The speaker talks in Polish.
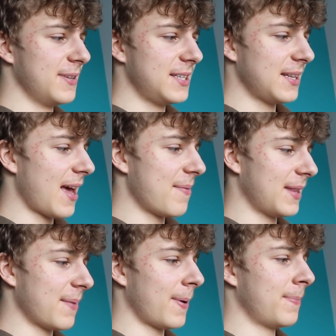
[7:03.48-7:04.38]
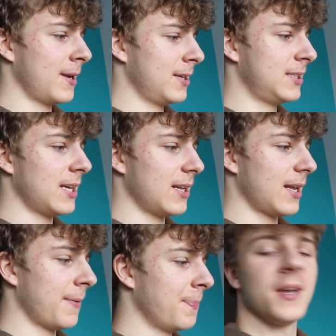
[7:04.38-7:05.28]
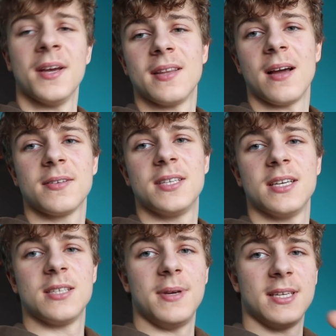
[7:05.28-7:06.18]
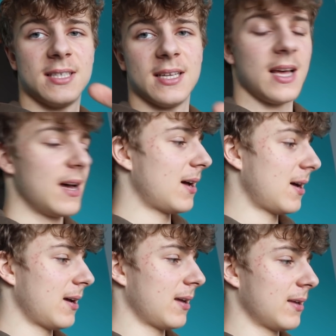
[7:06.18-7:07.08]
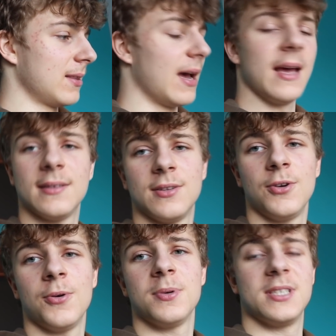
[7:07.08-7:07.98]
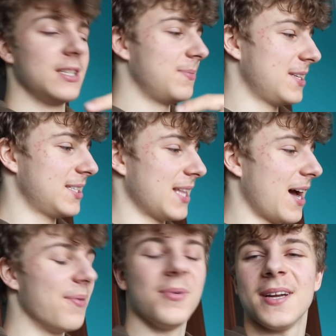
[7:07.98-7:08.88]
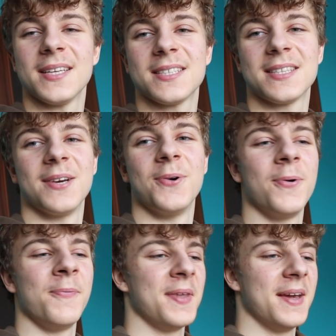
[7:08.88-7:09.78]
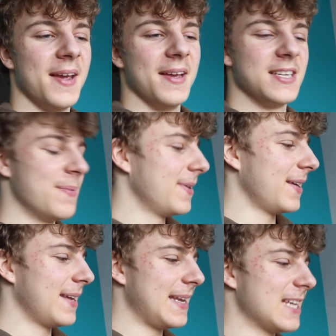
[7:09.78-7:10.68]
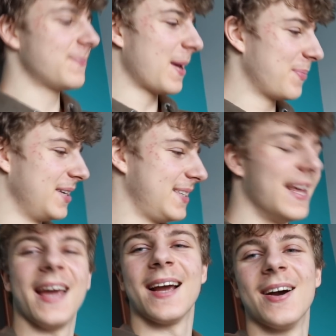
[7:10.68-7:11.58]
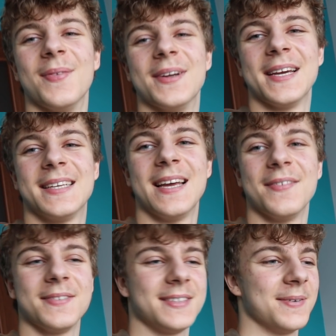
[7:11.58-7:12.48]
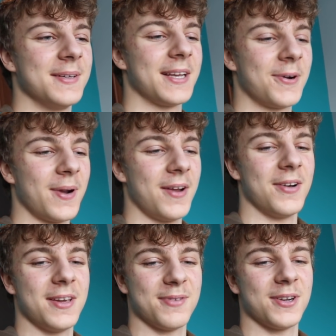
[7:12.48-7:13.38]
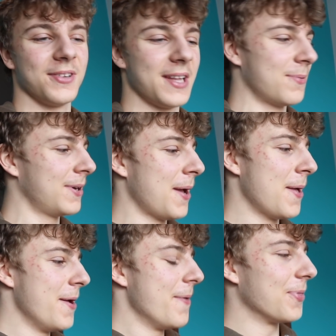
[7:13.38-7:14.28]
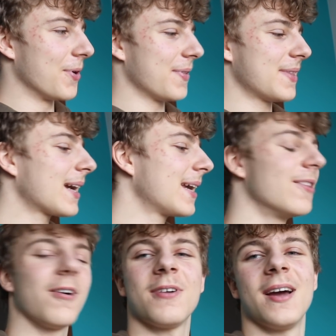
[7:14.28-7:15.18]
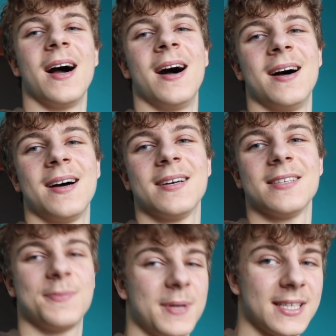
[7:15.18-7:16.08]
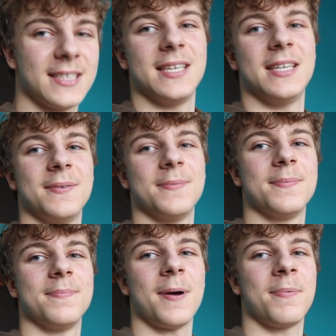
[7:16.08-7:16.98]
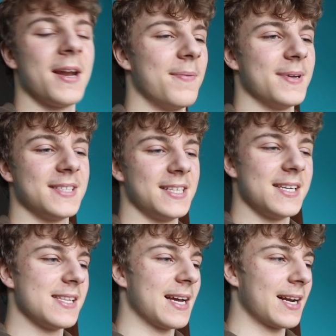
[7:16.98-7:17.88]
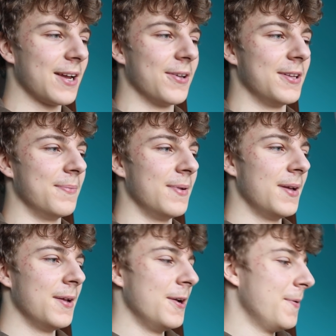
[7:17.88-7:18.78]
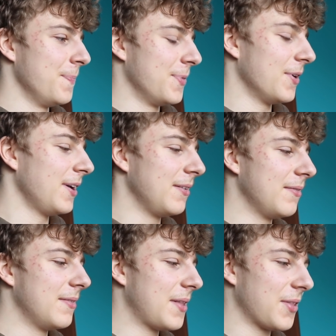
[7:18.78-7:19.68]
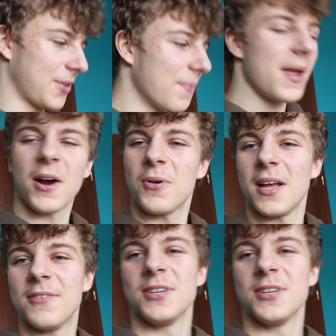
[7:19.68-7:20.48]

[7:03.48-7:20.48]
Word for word: wycinałem te papiery ścienne tam, gdzie jest miejsce na, na head tube, gdzie jest miejsce na hamulec z tyłu, żeby nie spieprzyć tego, bo nie chciałem, żeby te hulajnogi wyglądały no, takie nowe, a z beznadziejnym papierem, beznadziejnie naklejonym. No i to mi akurat